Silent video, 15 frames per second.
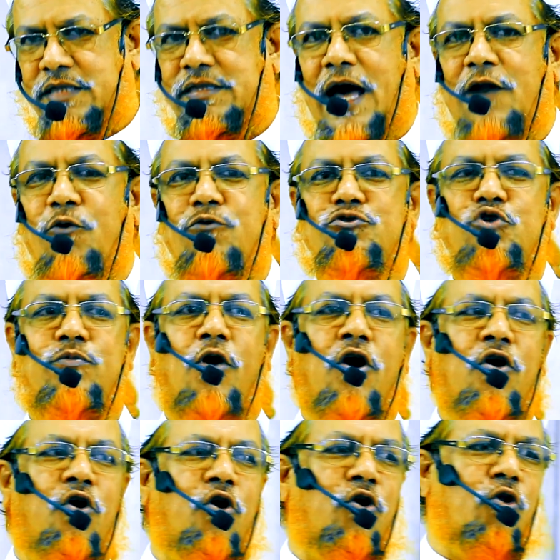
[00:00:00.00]
তার উজু
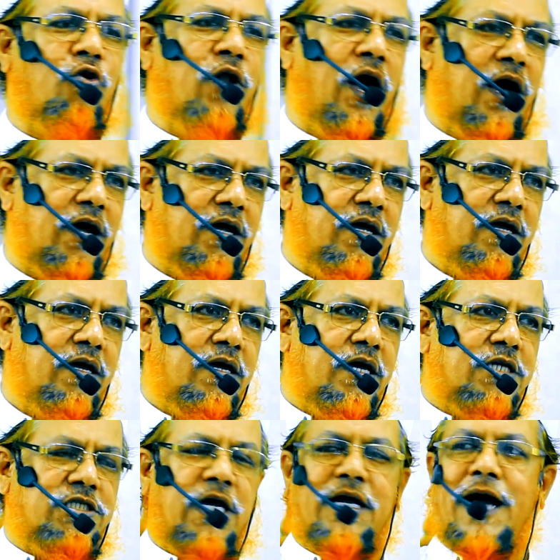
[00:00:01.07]
ভঙ্গ হলো না
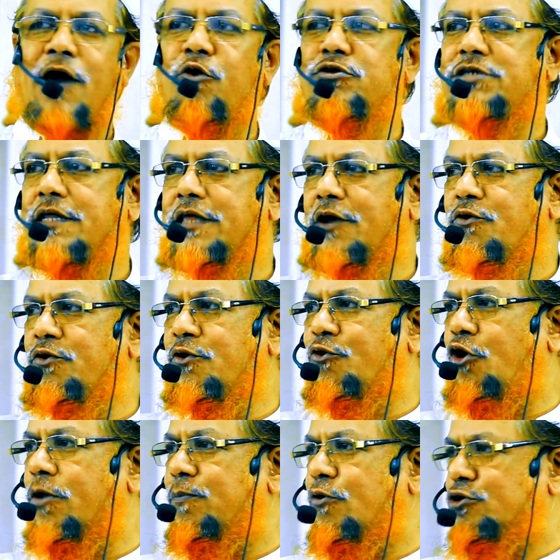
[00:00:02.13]
সে কারো সাথে কোনো
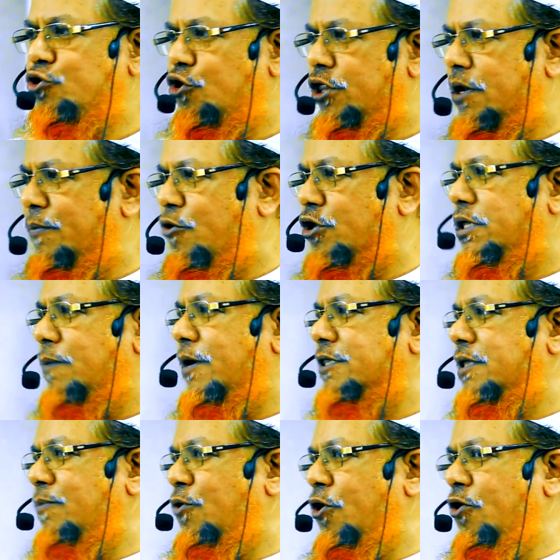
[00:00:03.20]
গল্প জুড়ে জুড়ে
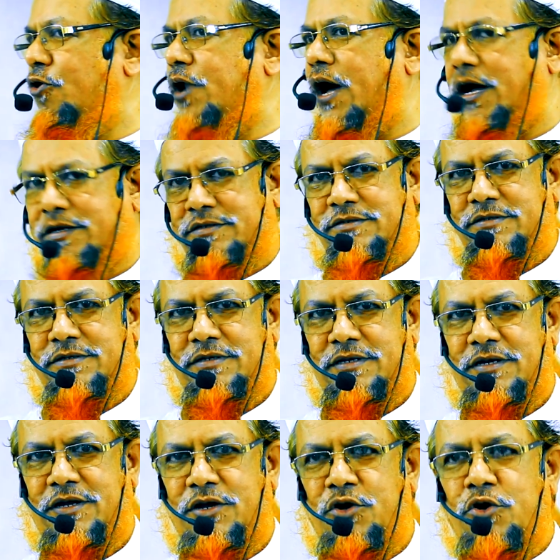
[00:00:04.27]
কথাবার্তা বলল না
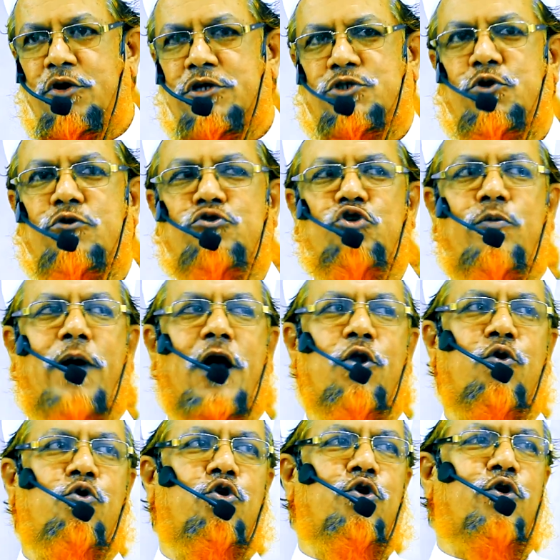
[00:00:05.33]
সূর্য
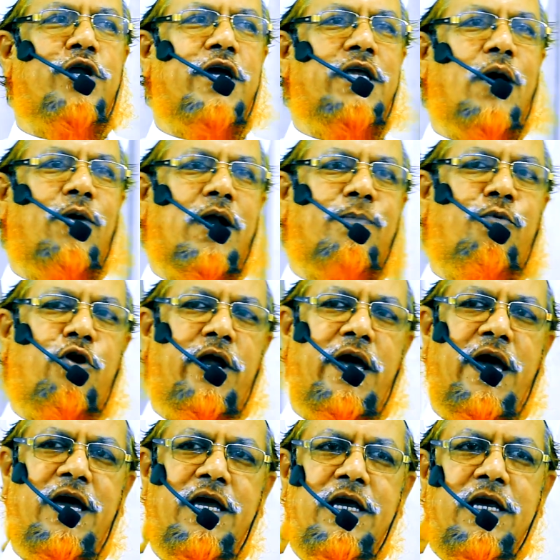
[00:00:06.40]
ভালো করে উঠে যাওয়ার পরে
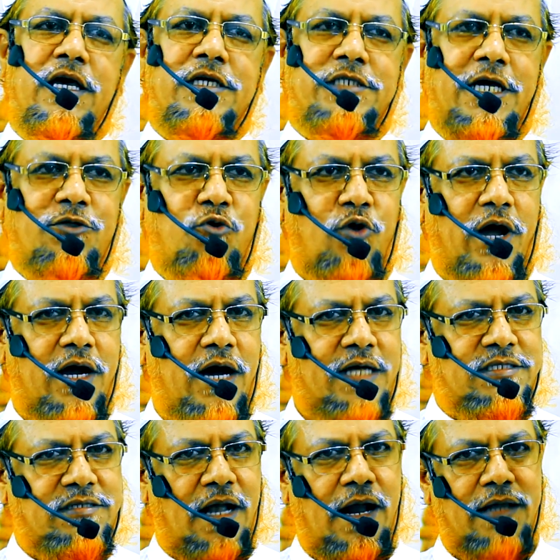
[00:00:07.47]
সে
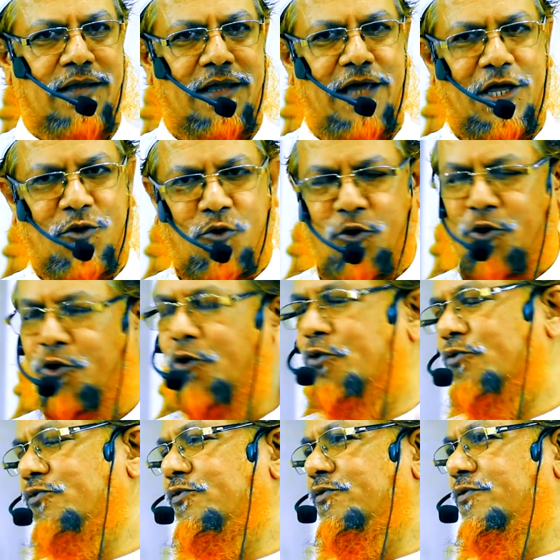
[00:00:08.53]
দুরাকাত সালাত আদায় করলো
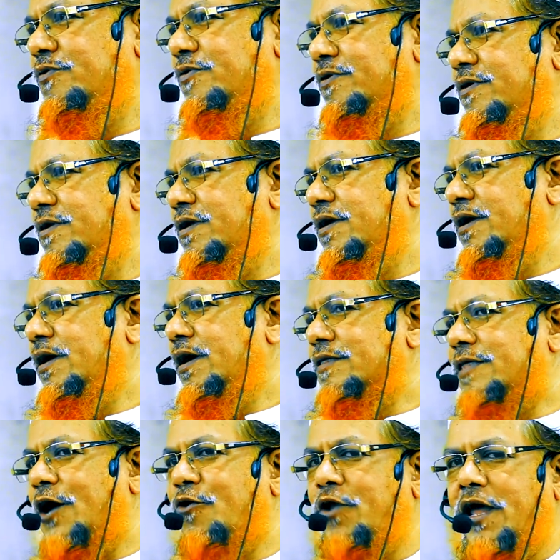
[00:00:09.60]

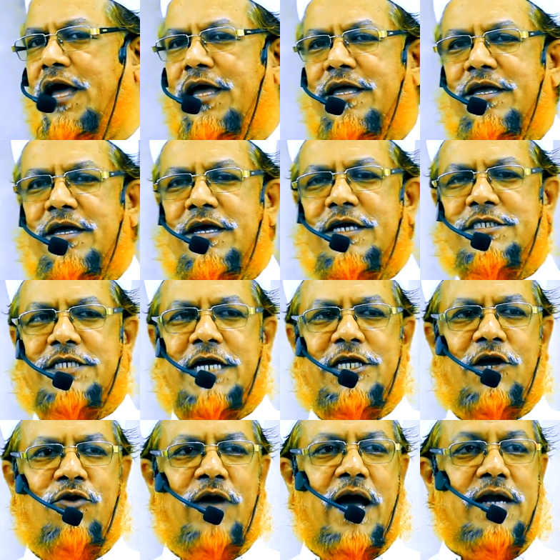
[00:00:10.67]
তাহলে সে
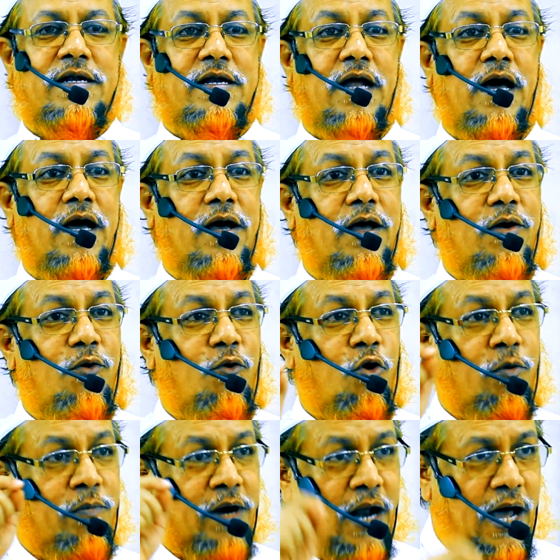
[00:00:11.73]
যেন একটা
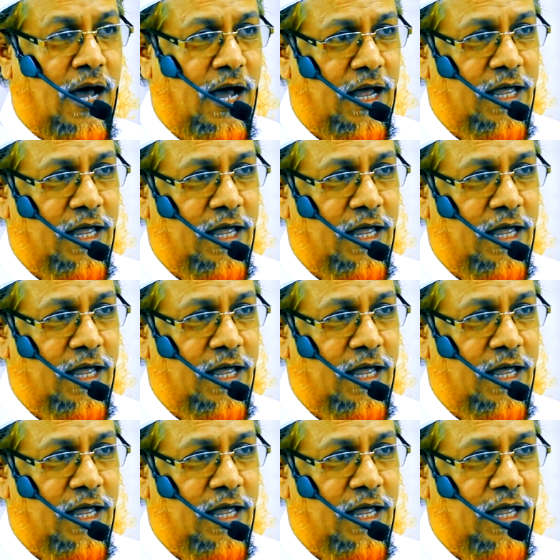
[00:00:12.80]
ওমরা